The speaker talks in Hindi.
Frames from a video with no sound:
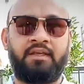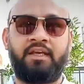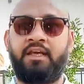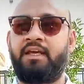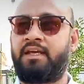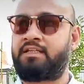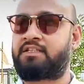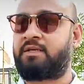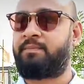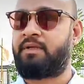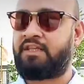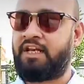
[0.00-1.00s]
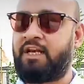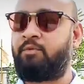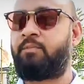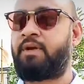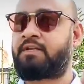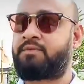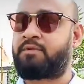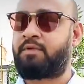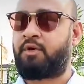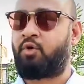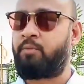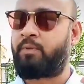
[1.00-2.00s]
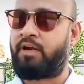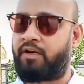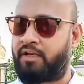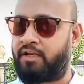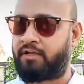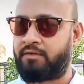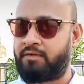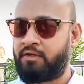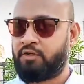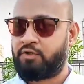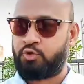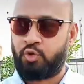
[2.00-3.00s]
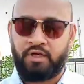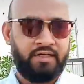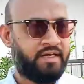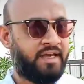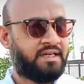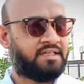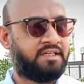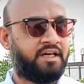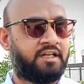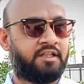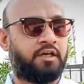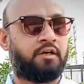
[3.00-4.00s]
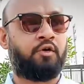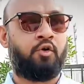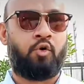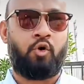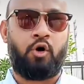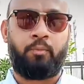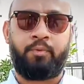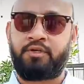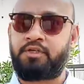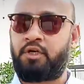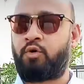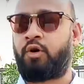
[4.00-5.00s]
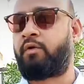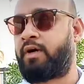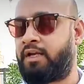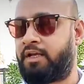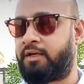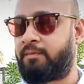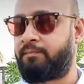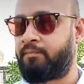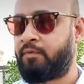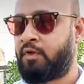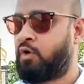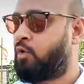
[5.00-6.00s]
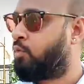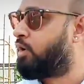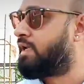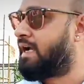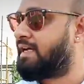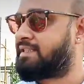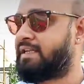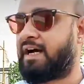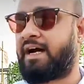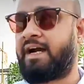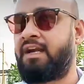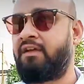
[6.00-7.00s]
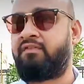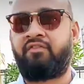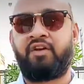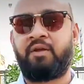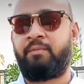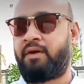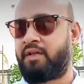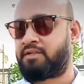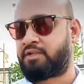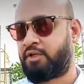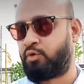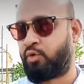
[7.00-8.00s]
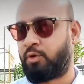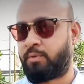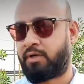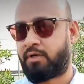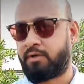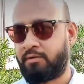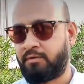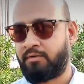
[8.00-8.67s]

ये इस समय दिल्ली मुंबई एक्सप्रेस रोड बन रही है जो कि नेक्स्ट ईयर तक ऑपरेशन होने वाली है वो यहाँ से हार्डली फिफ्टी मीटर्स की दूरी पर है